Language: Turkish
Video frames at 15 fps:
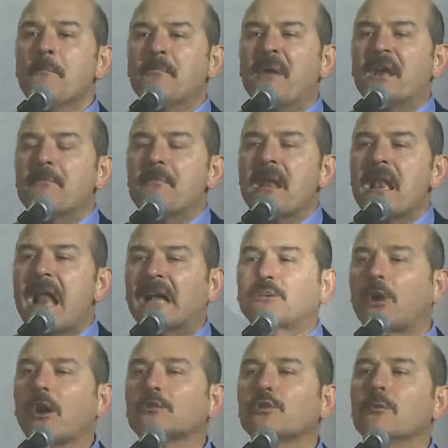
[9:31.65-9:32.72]
bir millet
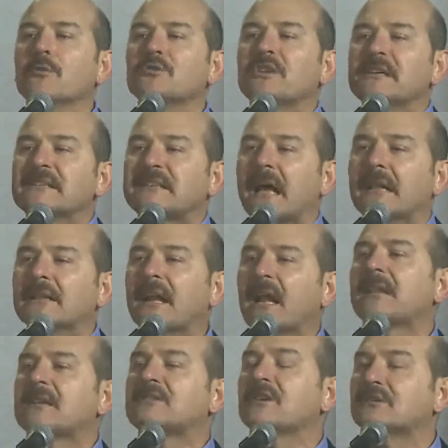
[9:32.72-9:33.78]
olduğumuz insanlara
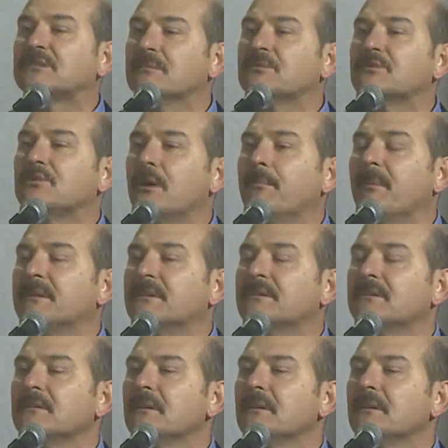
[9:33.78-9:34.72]
da sırtımızı dönmedik.